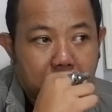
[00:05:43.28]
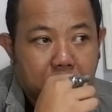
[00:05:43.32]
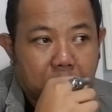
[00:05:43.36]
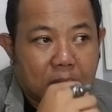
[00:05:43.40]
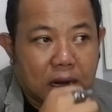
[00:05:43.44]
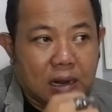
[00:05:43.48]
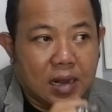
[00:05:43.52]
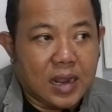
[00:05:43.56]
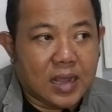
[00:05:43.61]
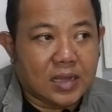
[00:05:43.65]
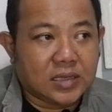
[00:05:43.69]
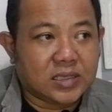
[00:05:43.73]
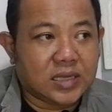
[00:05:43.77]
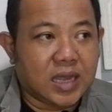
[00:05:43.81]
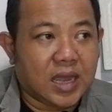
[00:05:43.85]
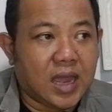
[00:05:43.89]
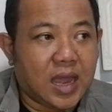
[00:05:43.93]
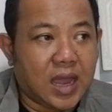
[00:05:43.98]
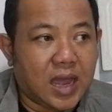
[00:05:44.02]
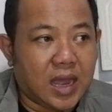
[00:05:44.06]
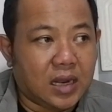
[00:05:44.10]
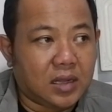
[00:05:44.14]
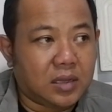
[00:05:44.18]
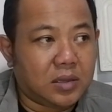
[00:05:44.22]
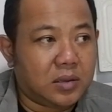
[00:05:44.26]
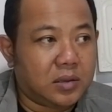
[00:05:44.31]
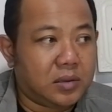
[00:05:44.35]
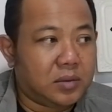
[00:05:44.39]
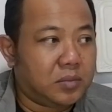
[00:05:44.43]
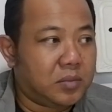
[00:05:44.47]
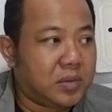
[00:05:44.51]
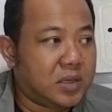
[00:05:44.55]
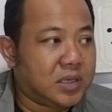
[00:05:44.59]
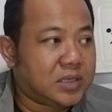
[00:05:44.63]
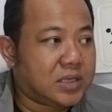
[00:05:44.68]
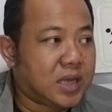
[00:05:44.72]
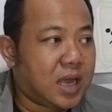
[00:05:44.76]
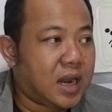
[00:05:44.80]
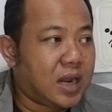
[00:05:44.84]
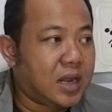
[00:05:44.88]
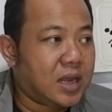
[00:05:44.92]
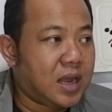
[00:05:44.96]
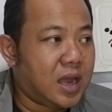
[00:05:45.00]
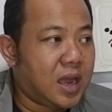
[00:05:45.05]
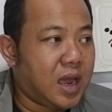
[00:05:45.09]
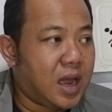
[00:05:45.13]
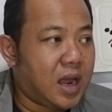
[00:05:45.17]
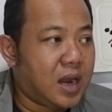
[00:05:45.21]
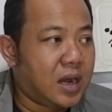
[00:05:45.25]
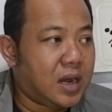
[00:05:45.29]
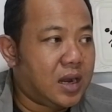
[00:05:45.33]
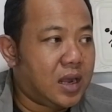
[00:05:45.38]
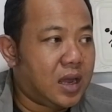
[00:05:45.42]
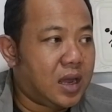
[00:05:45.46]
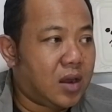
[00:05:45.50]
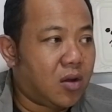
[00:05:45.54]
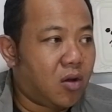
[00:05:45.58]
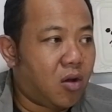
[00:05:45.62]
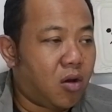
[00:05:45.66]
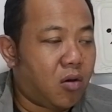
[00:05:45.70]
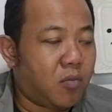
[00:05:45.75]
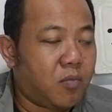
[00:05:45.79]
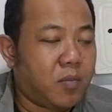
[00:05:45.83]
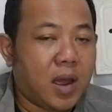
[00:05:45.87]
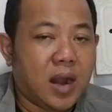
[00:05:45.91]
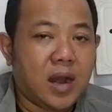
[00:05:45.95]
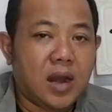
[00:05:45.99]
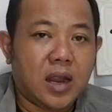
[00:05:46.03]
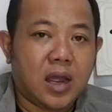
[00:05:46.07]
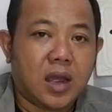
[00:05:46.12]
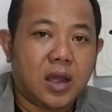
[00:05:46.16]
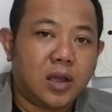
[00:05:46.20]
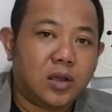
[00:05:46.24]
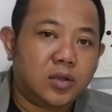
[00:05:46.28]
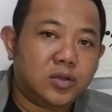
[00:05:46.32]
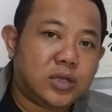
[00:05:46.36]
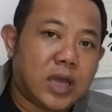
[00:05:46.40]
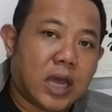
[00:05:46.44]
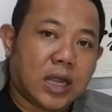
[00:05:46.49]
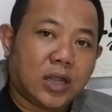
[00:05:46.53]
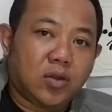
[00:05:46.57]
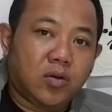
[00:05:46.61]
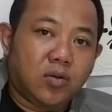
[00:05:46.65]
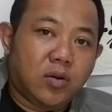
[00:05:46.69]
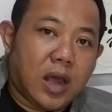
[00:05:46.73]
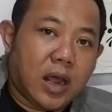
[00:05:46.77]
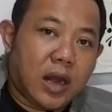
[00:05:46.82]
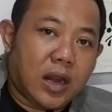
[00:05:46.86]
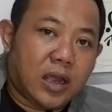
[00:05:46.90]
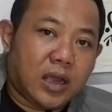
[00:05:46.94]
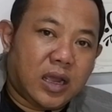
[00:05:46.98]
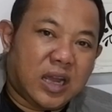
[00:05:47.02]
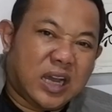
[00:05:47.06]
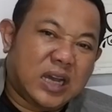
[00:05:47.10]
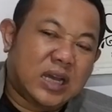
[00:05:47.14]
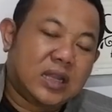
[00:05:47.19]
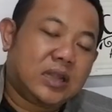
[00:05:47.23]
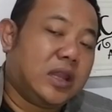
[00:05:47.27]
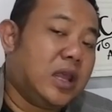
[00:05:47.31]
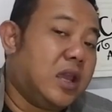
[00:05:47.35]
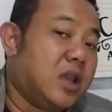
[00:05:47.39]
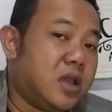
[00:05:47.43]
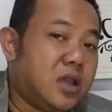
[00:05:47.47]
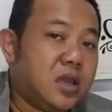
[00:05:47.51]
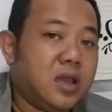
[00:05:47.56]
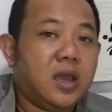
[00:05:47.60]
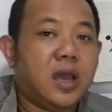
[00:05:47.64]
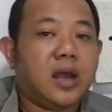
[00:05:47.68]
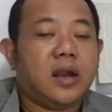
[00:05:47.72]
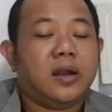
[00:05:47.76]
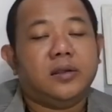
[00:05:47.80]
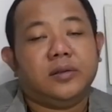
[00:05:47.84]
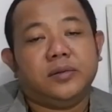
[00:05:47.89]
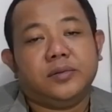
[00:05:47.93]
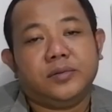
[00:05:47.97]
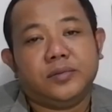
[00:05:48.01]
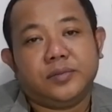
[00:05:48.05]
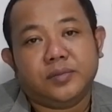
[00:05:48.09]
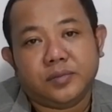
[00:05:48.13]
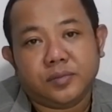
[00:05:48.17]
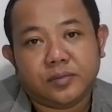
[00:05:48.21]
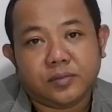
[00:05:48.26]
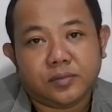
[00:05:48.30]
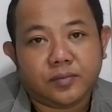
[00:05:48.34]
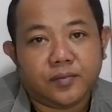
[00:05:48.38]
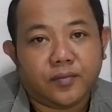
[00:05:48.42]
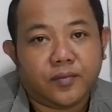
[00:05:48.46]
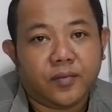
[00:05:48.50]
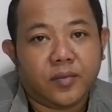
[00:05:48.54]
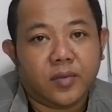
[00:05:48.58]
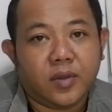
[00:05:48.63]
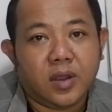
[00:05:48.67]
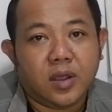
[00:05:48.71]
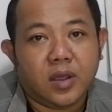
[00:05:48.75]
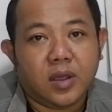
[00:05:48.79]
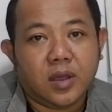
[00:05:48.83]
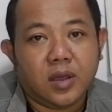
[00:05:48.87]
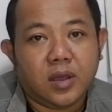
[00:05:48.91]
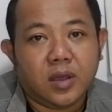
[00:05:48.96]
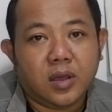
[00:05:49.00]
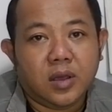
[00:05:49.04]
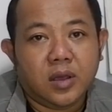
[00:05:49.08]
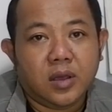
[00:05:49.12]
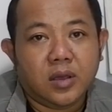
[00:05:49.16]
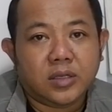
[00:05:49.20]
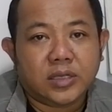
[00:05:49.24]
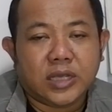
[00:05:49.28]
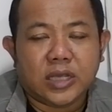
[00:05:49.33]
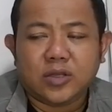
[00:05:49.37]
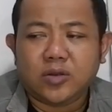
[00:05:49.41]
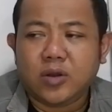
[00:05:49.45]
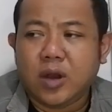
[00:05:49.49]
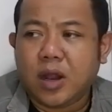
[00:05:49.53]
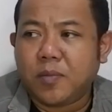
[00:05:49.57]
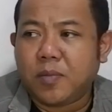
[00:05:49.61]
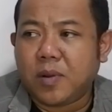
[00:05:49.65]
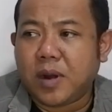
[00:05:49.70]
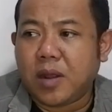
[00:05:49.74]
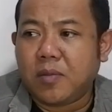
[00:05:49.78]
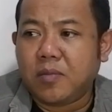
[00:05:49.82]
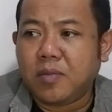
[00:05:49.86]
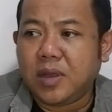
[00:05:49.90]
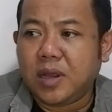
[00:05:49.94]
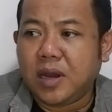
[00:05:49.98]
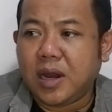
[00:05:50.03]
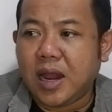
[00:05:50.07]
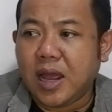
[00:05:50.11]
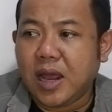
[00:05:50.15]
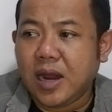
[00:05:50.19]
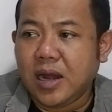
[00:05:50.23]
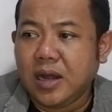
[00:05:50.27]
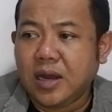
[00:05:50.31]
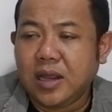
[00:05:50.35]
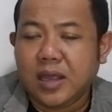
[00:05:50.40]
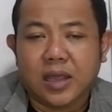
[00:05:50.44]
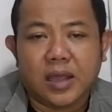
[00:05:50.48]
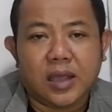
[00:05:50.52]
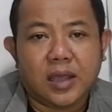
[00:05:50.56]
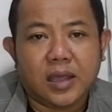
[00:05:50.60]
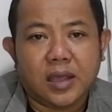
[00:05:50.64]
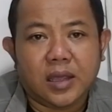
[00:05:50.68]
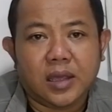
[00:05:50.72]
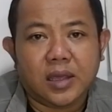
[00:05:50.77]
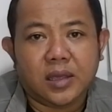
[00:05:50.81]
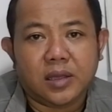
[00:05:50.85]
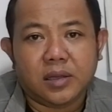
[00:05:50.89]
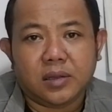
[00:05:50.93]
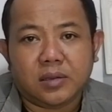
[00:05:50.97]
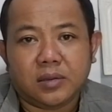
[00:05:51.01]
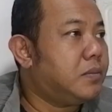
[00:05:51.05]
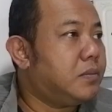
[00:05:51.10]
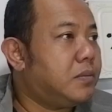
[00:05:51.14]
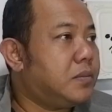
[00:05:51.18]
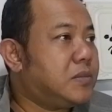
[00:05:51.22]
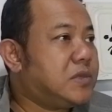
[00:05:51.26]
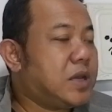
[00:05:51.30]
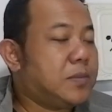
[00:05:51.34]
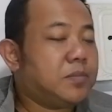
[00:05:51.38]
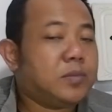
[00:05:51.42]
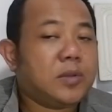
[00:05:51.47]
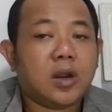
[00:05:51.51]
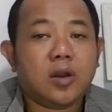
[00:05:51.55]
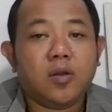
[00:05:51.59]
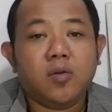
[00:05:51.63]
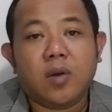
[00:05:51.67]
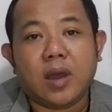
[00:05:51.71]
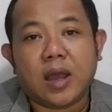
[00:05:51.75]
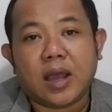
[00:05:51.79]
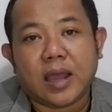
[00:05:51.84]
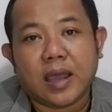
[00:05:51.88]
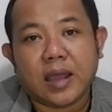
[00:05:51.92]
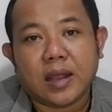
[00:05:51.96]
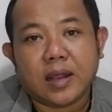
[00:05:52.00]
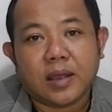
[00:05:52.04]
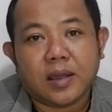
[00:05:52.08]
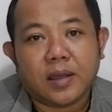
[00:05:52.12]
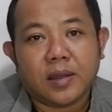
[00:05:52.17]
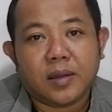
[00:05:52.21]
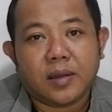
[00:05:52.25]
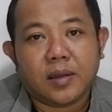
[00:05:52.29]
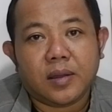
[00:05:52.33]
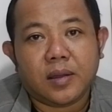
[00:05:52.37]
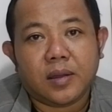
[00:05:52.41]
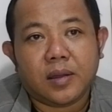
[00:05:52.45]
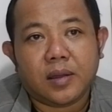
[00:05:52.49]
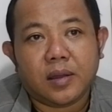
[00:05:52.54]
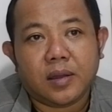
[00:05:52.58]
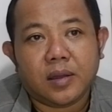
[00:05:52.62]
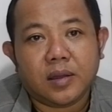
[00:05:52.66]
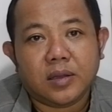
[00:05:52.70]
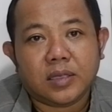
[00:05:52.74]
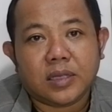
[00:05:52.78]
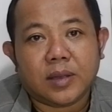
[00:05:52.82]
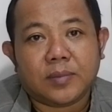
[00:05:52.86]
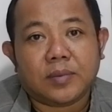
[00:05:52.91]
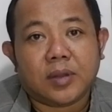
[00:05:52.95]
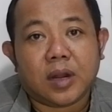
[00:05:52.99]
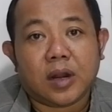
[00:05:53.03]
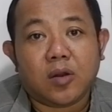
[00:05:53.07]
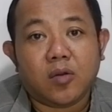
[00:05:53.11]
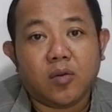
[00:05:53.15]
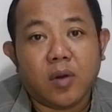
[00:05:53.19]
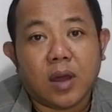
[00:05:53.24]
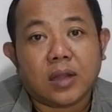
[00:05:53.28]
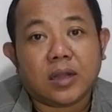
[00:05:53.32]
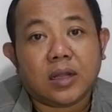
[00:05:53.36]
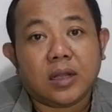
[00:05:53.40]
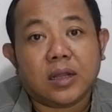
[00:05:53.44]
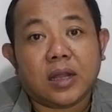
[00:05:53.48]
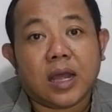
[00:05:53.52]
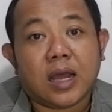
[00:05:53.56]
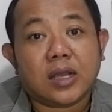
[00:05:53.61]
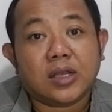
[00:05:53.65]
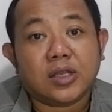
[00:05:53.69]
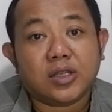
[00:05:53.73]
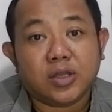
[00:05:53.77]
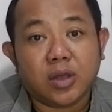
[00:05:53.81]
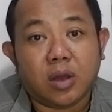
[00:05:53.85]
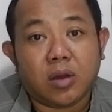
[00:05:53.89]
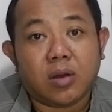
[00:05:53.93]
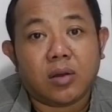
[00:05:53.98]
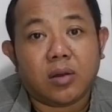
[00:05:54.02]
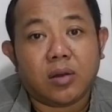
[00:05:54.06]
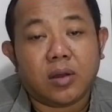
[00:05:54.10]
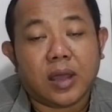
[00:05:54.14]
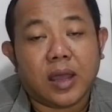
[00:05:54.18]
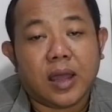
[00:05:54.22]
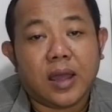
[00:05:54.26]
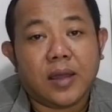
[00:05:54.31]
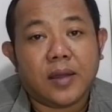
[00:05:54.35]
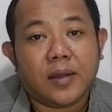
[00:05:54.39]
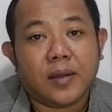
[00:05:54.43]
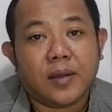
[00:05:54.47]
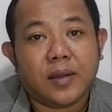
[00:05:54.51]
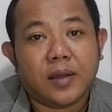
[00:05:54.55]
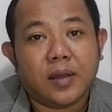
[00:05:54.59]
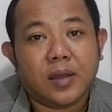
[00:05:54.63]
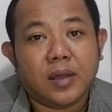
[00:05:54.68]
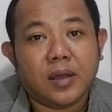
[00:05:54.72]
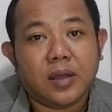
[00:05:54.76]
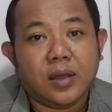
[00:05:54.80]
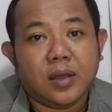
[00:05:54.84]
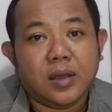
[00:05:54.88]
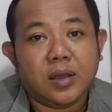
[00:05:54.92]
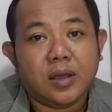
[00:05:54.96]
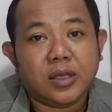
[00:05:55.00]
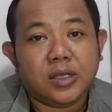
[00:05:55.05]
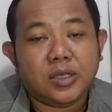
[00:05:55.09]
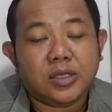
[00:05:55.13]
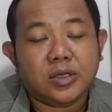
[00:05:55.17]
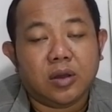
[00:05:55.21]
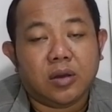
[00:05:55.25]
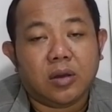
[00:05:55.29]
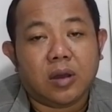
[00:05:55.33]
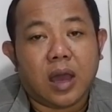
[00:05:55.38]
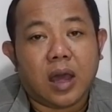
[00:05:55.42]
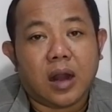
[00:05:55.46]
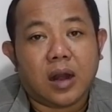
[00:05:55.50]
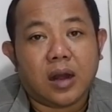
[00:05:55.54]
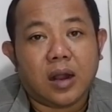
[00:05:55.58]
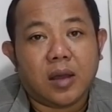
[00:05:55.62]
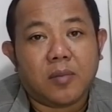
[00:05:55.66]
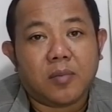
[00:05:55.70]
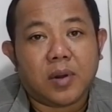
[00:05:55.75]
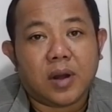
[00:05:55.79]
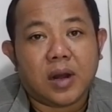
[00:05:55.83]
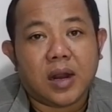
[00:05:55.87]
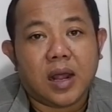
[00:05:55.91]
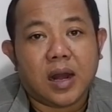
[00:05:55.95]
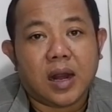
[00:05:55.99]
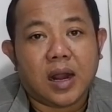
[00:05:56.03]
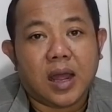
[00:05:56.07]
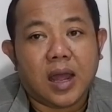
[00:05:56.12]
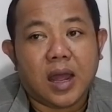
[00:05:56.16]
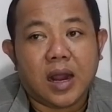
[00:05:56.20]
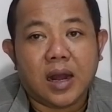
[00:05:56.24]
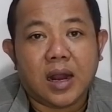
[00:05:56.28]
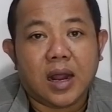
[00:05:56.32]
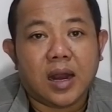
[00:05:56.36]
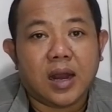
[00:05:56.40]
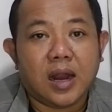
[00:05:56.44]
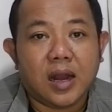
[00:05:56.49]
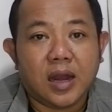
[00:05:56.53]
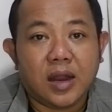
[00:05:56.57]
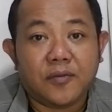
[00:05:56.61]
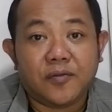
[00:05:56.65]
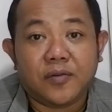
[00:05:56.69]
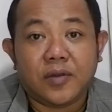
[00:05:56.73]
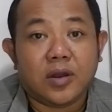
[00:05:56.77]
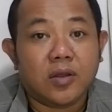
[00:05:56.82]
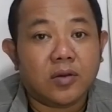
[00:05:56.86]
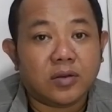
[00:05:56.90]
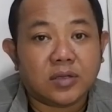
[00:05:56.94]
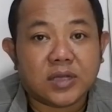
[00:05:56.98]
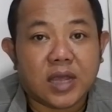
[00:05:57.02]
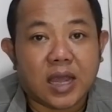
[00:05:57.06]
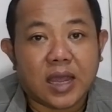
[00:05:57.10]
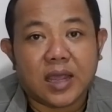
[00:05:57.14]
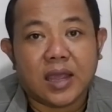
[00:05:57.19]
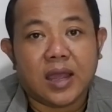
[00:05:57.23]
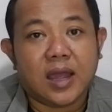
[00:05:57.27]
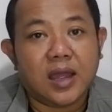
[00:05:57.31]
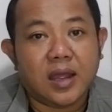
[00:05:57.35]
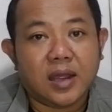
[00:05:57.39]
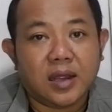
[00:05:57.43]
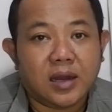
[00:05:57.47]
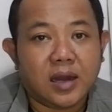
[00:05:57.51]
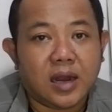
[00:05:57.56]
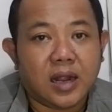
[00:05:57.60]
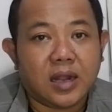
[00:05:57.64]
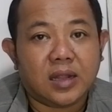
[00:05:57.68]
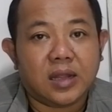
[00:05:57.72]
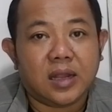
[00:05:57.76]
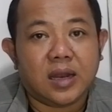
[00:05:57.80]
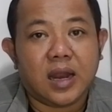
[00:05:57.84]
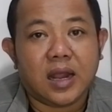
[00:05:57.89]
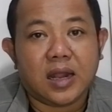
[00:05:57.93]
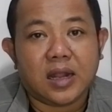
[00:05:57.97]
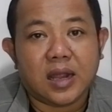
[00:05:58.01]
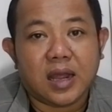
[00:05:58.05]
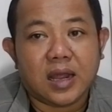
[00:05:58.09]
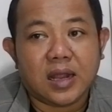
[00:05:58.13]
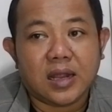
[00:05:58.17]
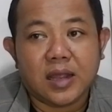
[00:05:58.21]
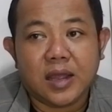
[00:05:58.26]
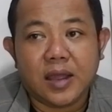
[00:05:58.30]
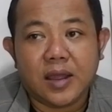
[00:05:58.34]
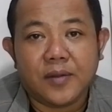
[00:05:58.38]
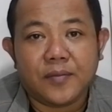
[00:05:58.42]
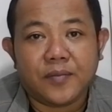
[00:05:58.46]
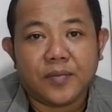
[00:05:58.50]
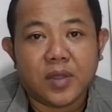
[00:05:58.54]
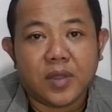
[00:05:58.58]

pada saat misalnya ada korban yang jatuh dari ketinggian saya sudah pernah bilang di chapter 2 kayaknya. Chapter 2 tentang shock ya. Shock karena perdarahan ada di video saya, nanti lihat aja.